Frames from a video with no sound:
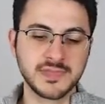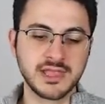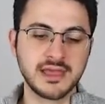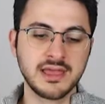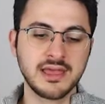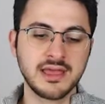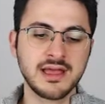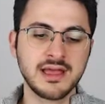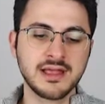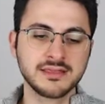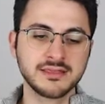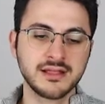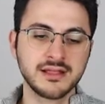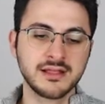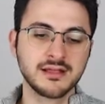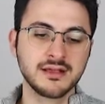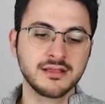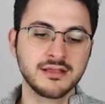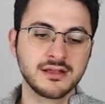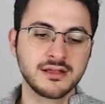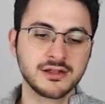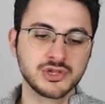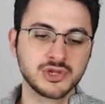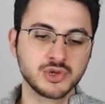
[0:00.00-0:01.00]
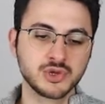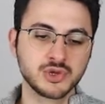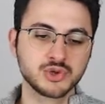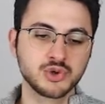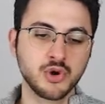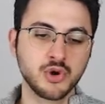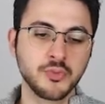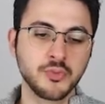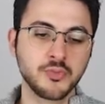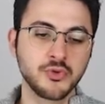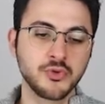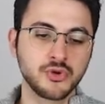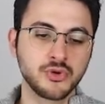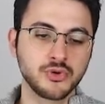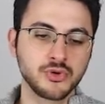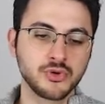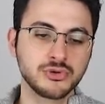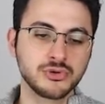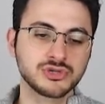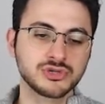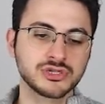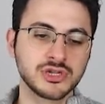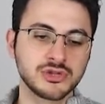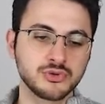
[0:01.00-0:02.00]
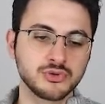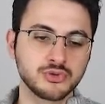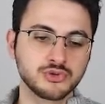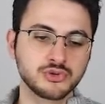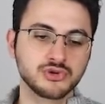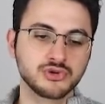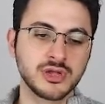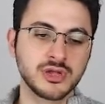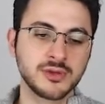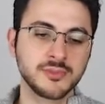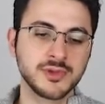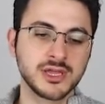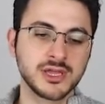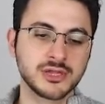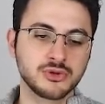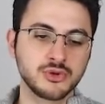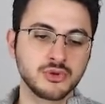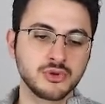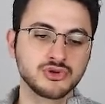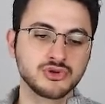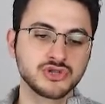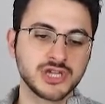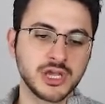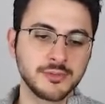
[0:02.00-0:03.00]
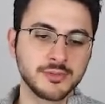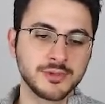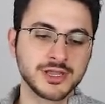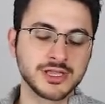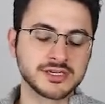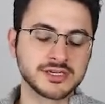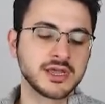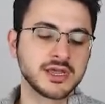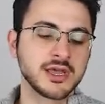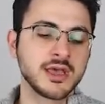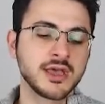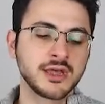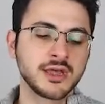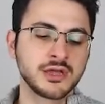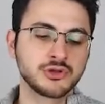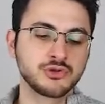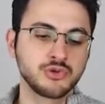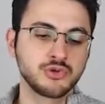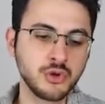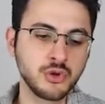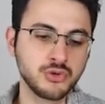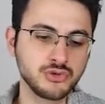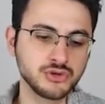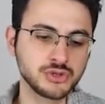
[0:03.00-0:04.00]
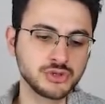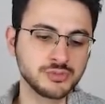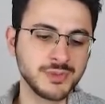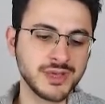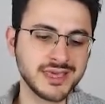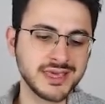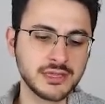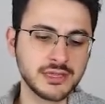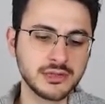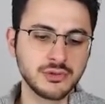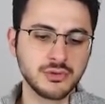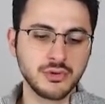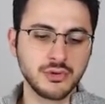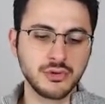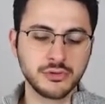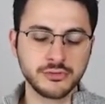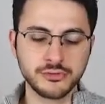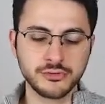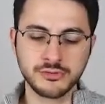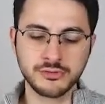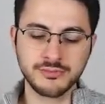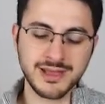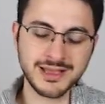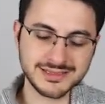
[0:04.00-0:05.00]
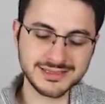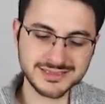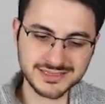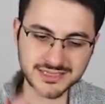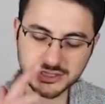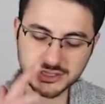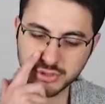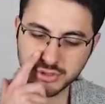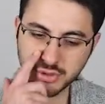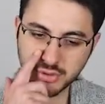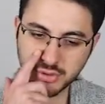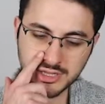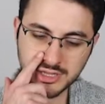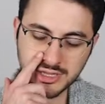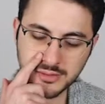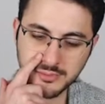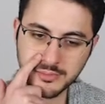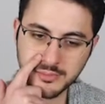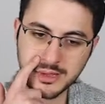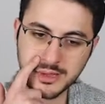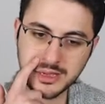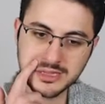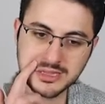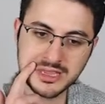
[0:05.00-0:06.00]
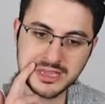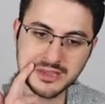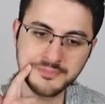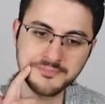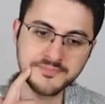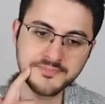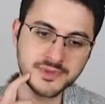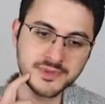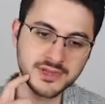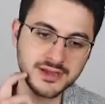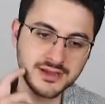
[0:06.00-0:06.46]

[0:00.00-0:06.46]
Eğer dalgalar çok büyük olursa tsunami'ye dönüşebilir. Dönüşmekin ne olduğunu ben size söyleyeyim madem.